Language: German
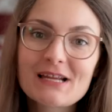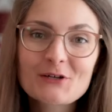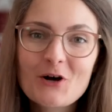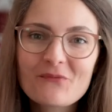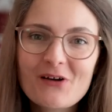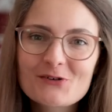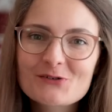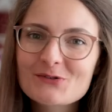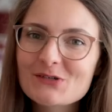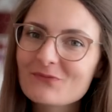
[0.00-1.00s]
dann kommen wir auch
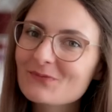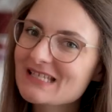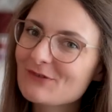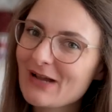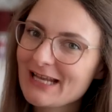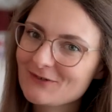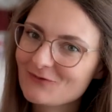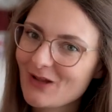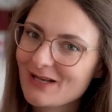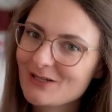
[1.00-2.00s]
schon zum zweiten
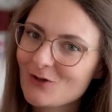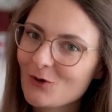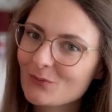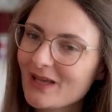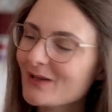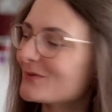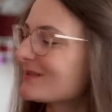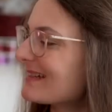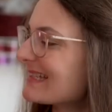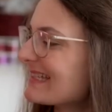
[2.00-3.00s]
fertigen Objekt
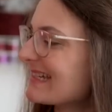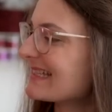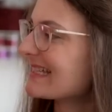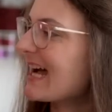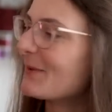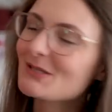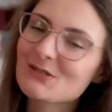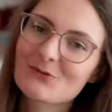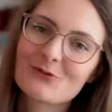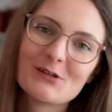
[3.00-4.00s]
und das ist das
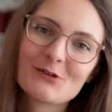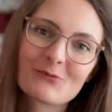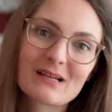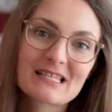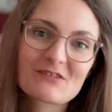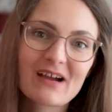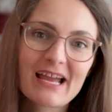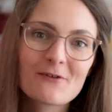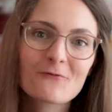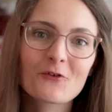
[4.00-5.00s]
Camisole Nummer
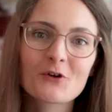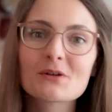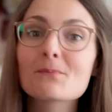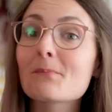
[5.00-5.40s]
2 von